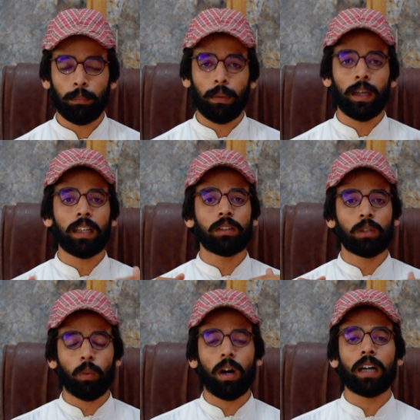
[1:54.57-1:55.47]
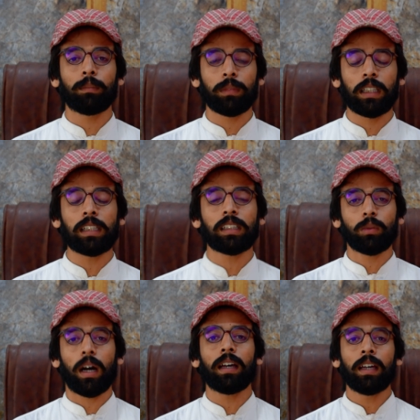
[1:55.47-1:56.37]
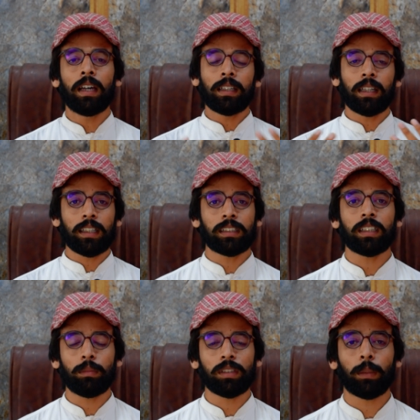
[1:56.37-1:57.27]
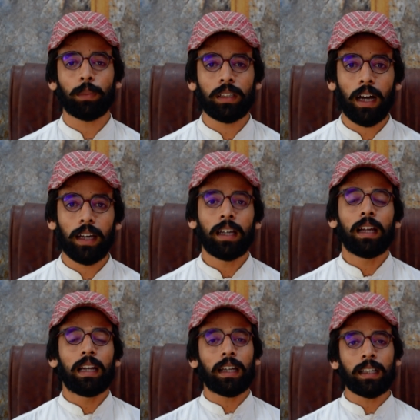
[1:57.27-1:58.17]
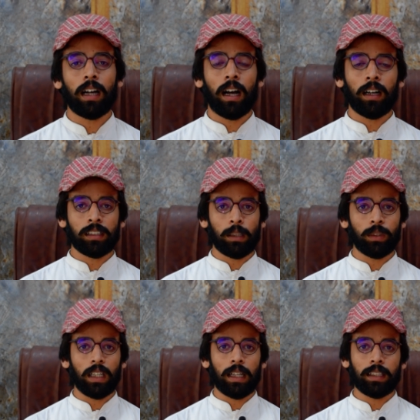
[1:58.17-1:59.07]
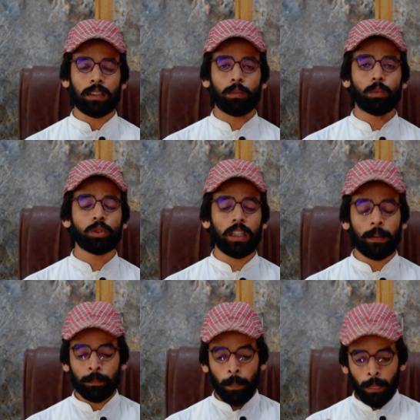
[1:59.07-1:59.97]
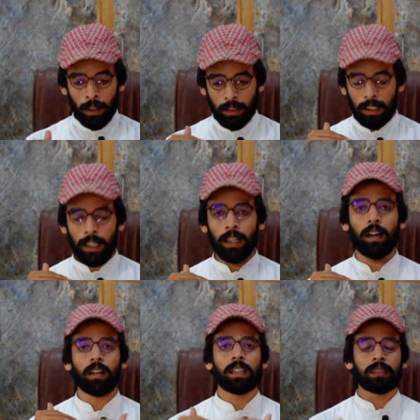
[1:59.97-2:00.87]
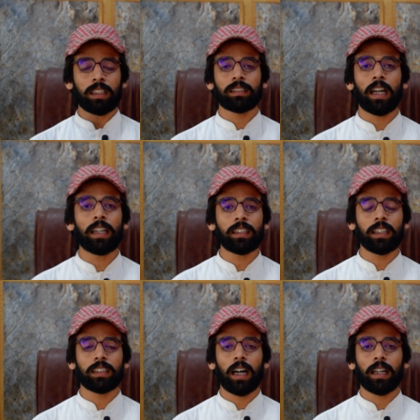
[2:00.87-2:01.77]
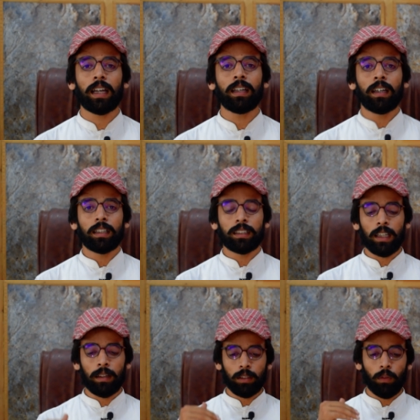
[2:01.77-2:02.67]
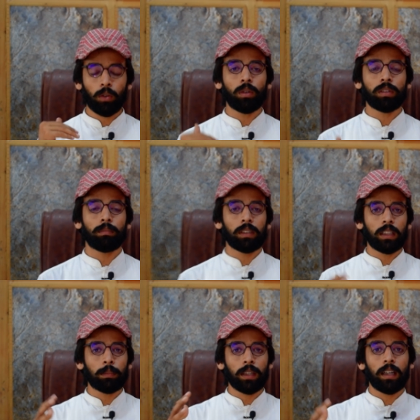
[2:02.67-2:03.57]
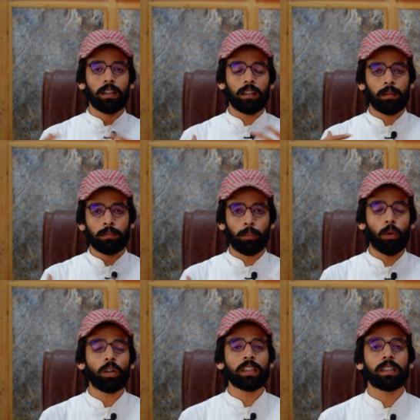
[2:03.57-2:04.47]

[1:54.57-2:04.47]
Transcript: मेरी दुआ दिल से दुआ है कि किसी की भी सप्ली ना आए लेकिन अगर सप्ली आती है तो मुझे ये खदशा ज़ाहिर किया जा रहा है ये तो मतलब कि बोर्ड की